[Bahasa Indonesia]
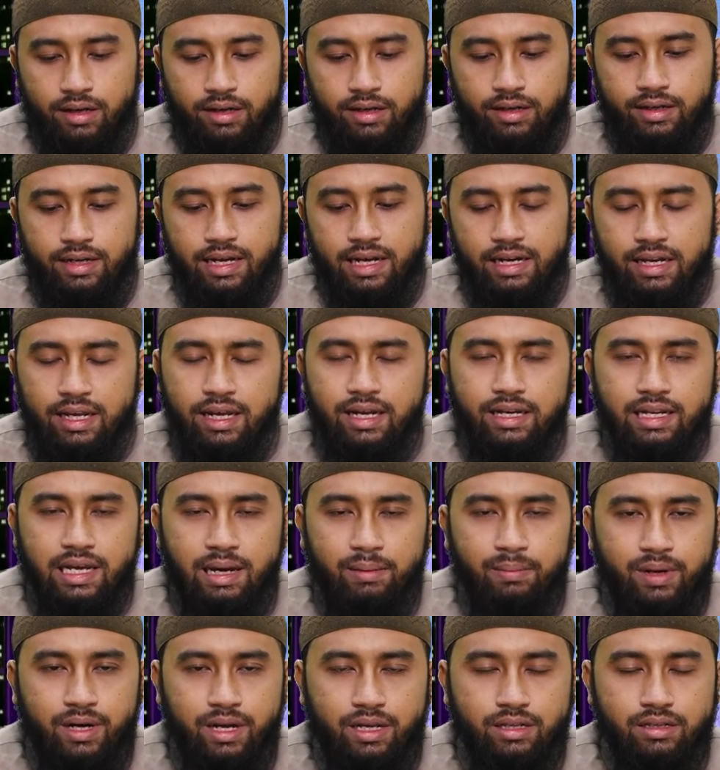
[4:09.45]
Dalil
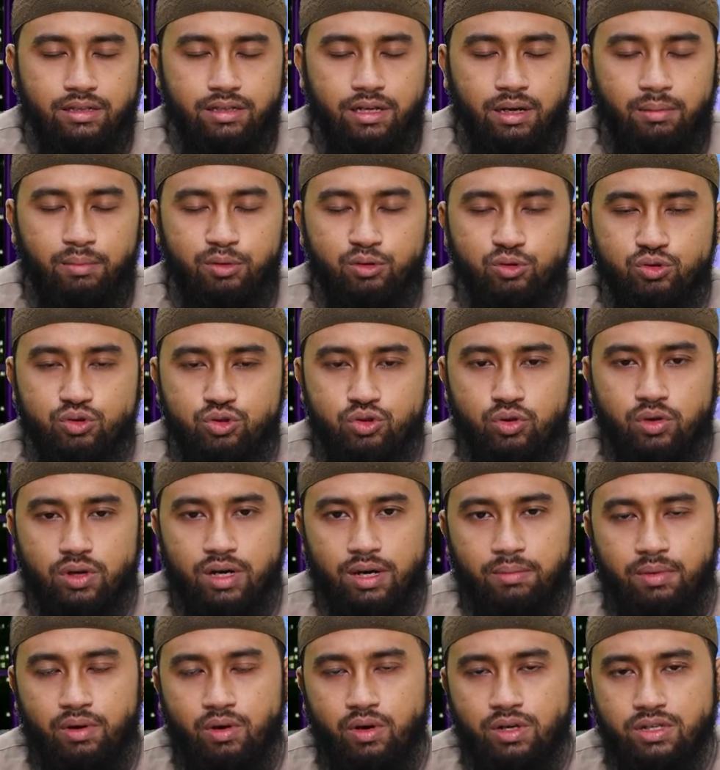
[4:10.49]
yang yang
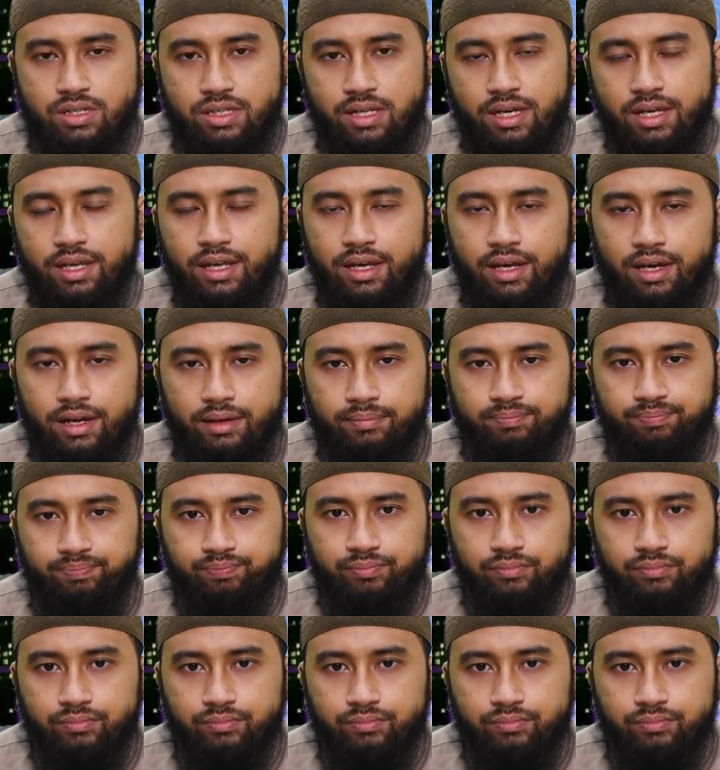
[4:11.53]
menunjukkan bahwasanya